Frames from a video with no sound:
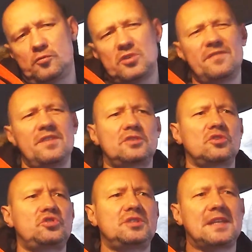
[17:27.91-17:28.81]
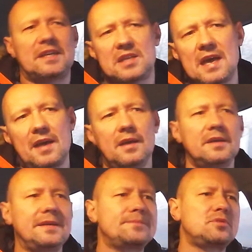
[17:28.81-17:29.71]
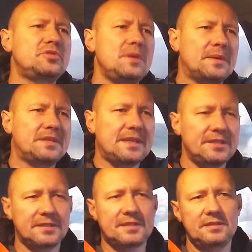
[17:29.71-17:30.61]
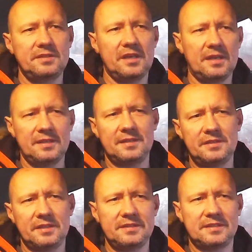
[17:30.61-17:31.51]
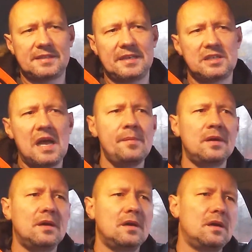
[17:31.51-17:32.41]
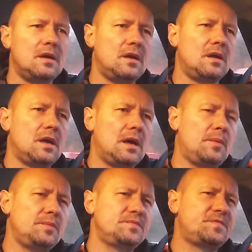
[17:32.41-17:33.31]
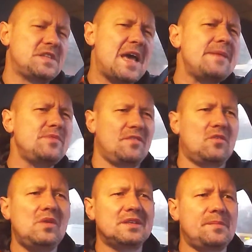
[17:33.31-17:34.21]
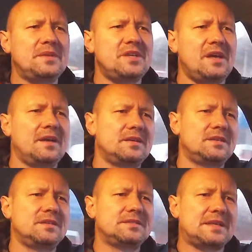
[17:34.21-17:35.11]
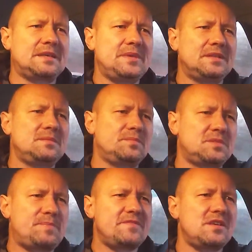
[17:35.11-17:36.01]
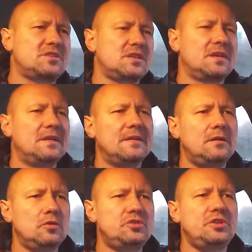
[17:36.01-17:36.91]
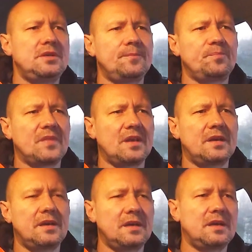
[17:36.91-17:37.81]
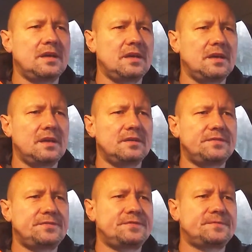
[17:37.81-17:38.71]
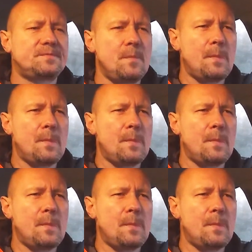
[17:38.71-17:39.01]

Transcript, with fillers: w dużej większości skreśla. Ja absolutnie Patryka nie, nie, nie, nie skreślam. No bo wydaje mi się w ogóle, że będzie e, takim jednym z pewniejszych ludzi e, w